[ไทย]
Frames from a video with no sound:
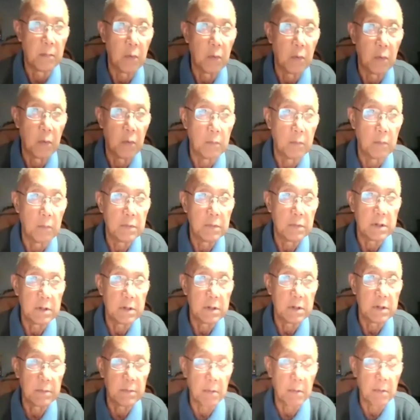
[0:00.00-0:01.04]
ผม
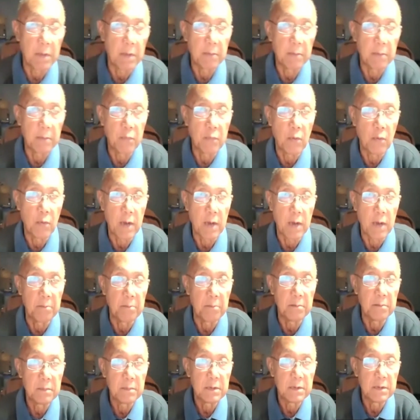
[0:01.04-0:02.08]
ชื่อประพันธ์โป
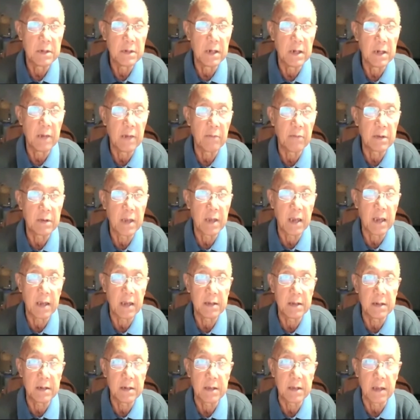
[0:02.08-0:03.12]
คำชื่อเลนปเทศชื่
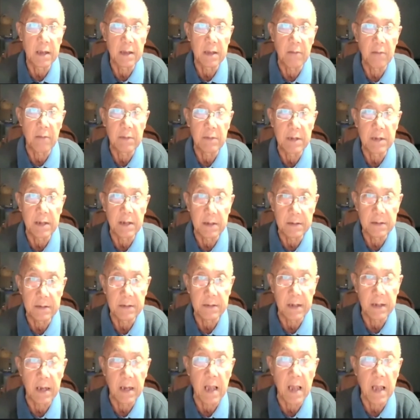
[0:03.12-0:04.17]
อทางธรรมิจัยถึงสิง
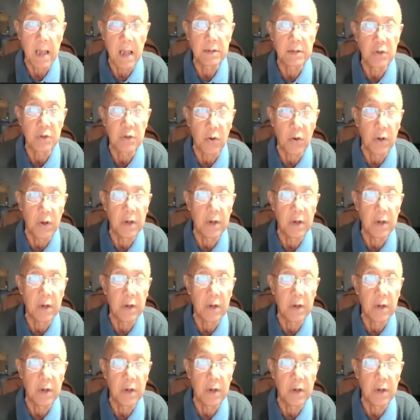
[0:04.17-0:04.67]
กล้าจน